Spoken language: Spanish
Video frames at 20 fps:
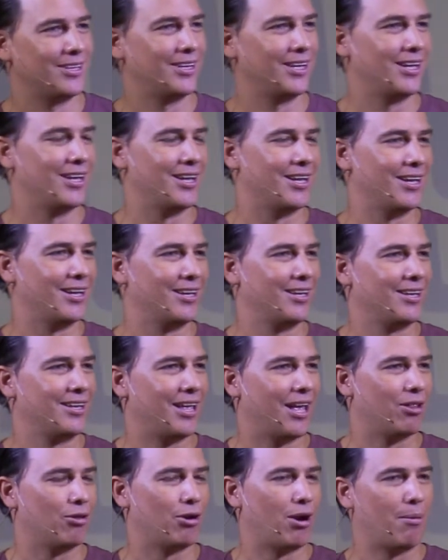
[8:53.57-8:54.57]
eh,
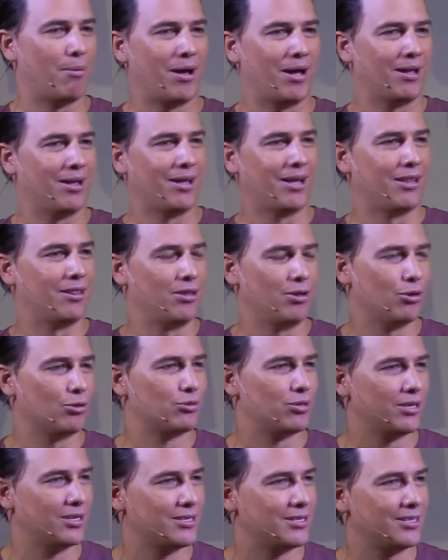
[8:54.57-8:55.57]
que adoraba a
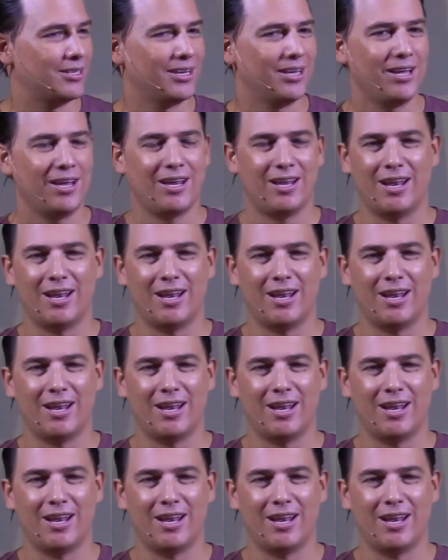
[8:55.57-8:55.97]
dioses,